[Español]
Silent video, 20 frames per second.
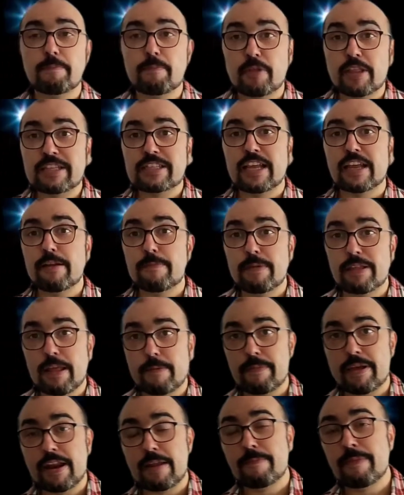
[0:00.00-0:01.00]
podéis seguirme
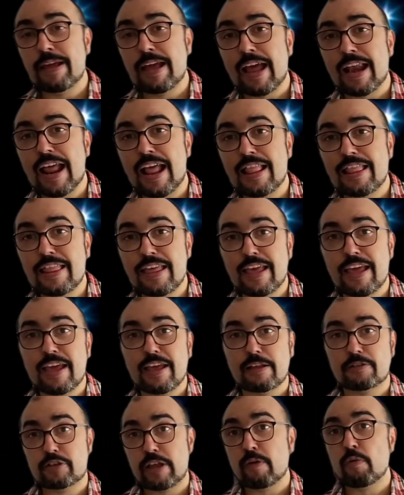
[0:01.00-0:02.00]
también en mi canal
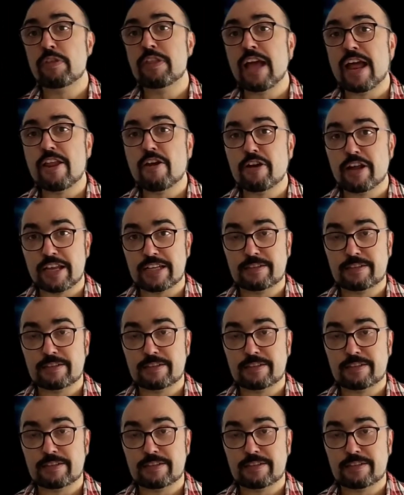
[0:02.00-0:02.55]
de secundario,